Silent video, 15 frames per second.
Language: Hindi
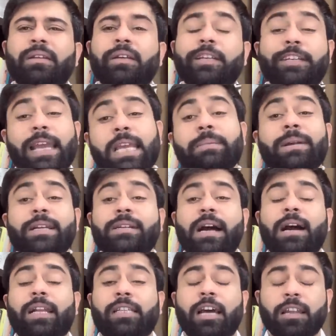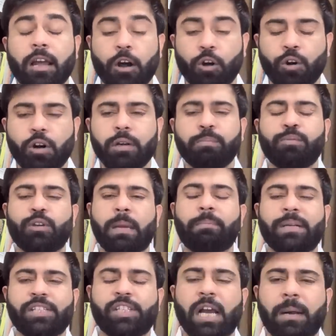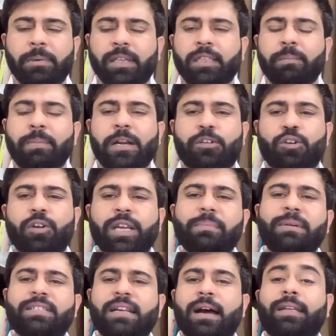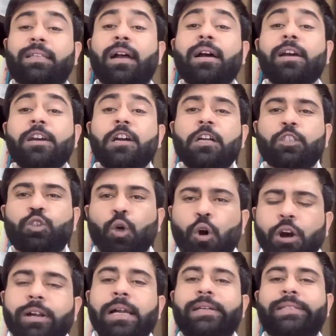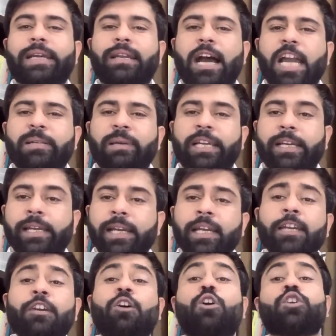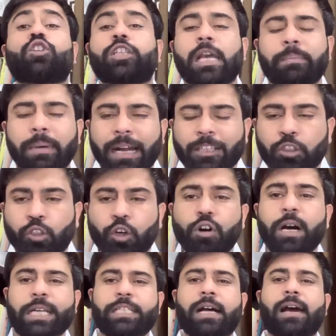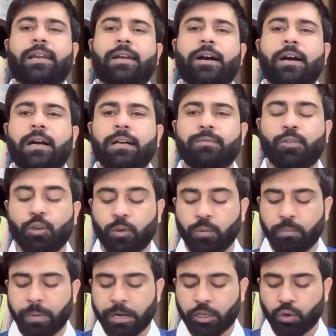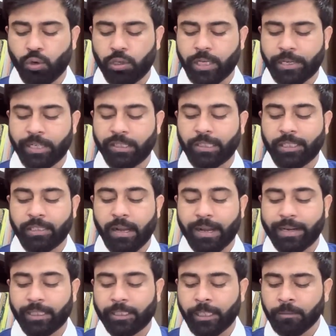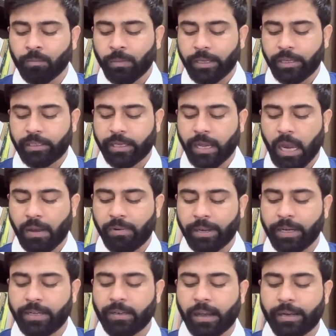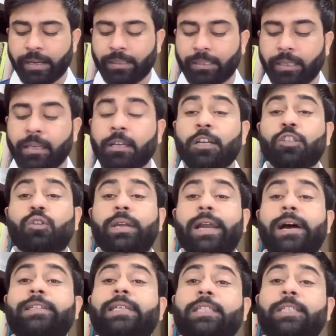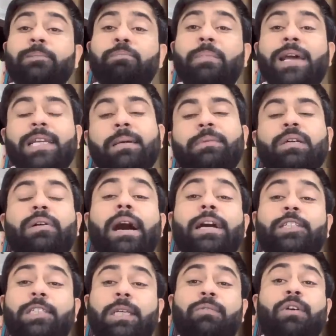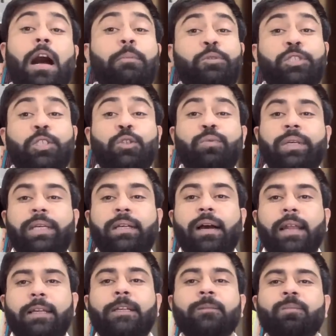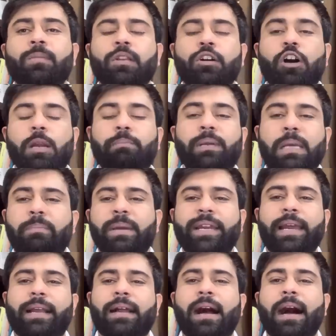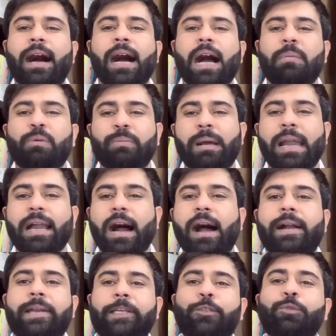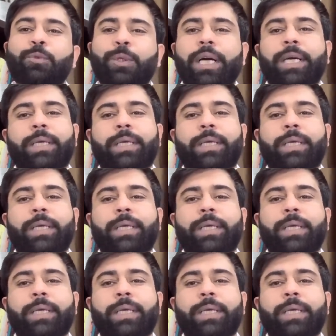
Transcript: नहीं मिल रहा था लाहौर पूरे पंजाब के अंदर पेट्रोल नहीं मिल रहा था दो घंटे लाइन में लगे और उसके बाद दो हजार का वो पेट्रोल या डीजल डाल रहे थे इसके अलावा नहीं डाल रहे थे तो लिहाजा जी मरियम नवाज की वापसी हुई कल और बीबी ने कहा अब मैं आ गई हूं ना